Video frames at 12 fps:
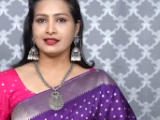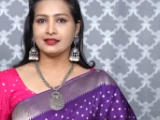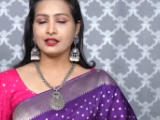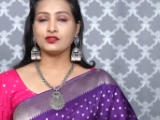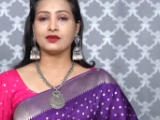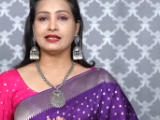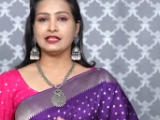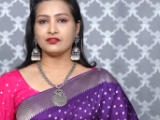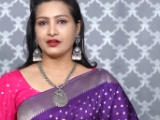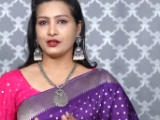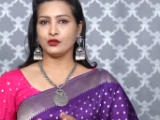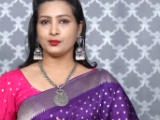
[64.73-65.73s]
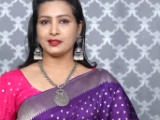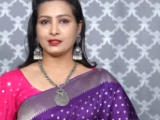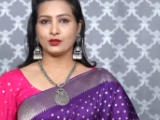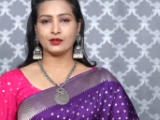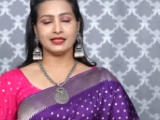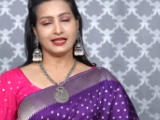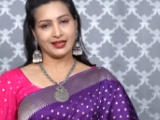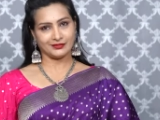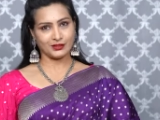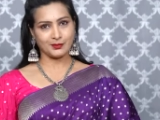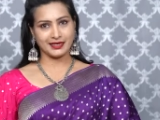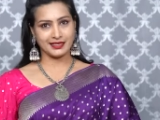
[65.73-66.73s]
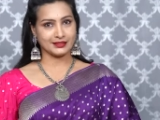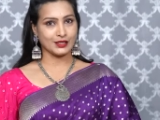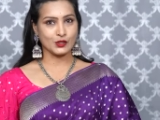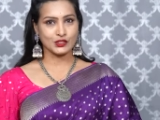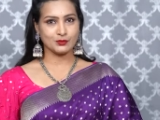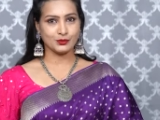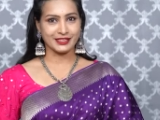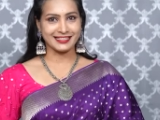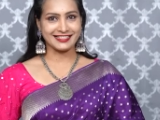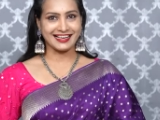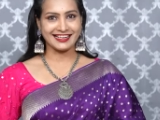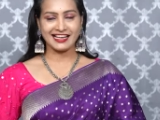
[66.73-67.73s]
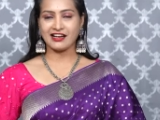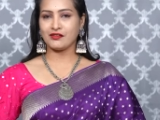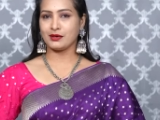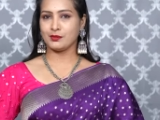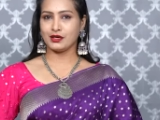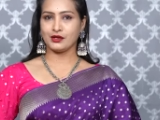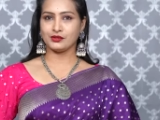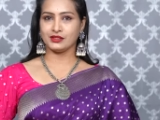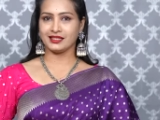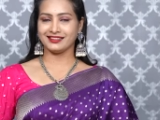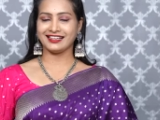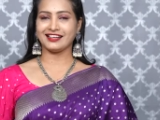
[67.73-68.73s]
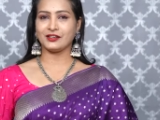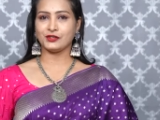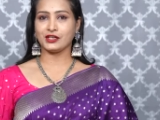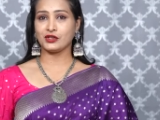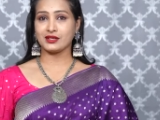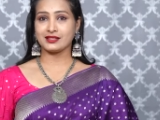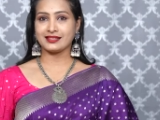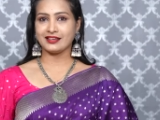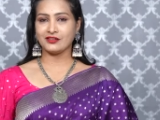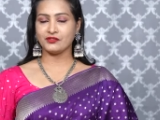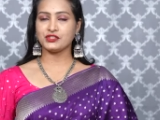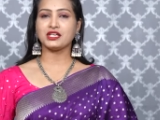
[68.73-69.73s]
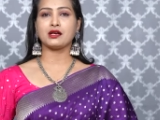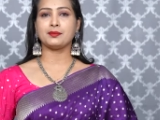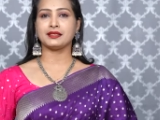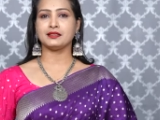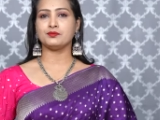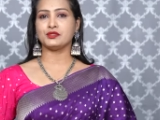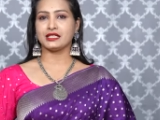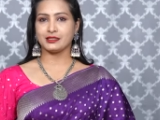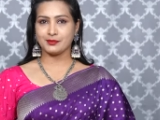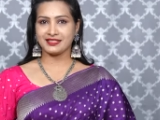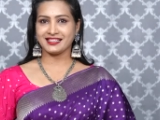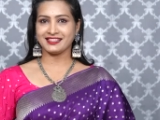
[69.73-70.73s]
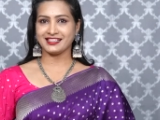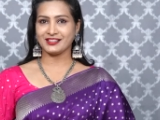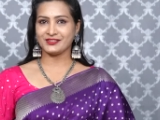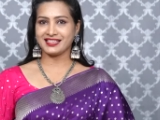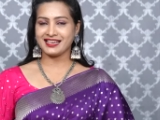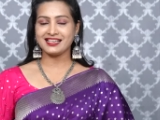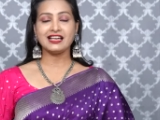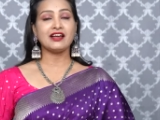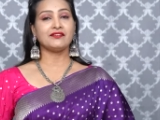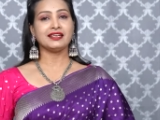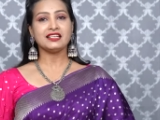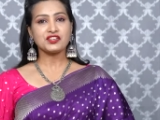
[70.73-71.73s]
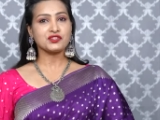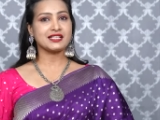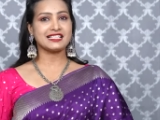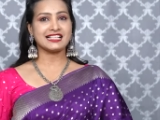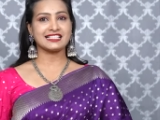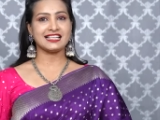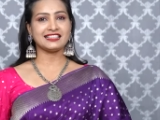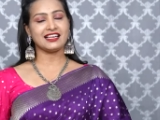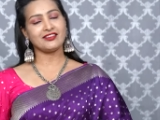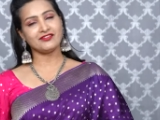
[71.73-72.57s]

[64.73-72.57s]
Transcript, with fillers: హండ్రెడ్ ట్వంటీ ఫైవ్ రూపీస్లో ఈ అందమైన థౌసండ్ బుట్టి శారీ అవైలబుల్లో ఉంది దగ్గరుంటే ఒకసారి విశాఖపట్నం జగదంబ సెంటర్లో ఉన్న విఘ్నేశ్వర సిక్స్ అయితే